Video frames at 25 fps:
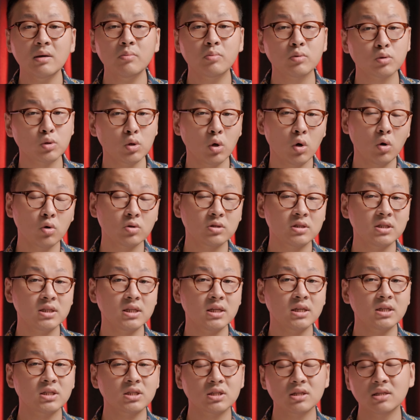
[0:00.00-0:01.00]
天不做后
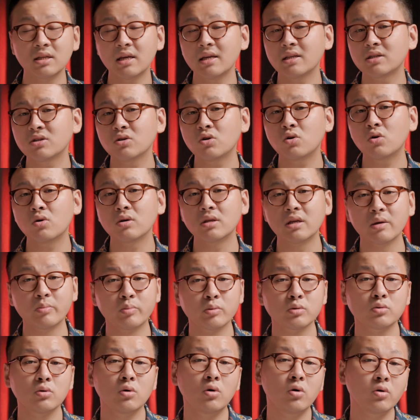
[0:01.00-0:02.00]
期，十年之后也
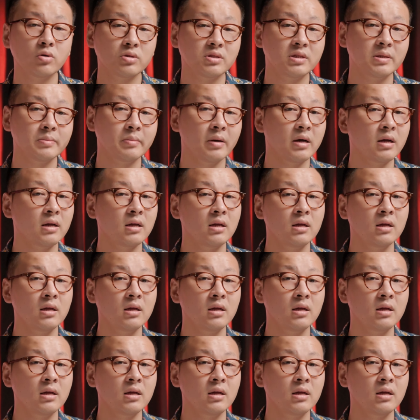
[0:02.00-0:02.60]
不做后期吗？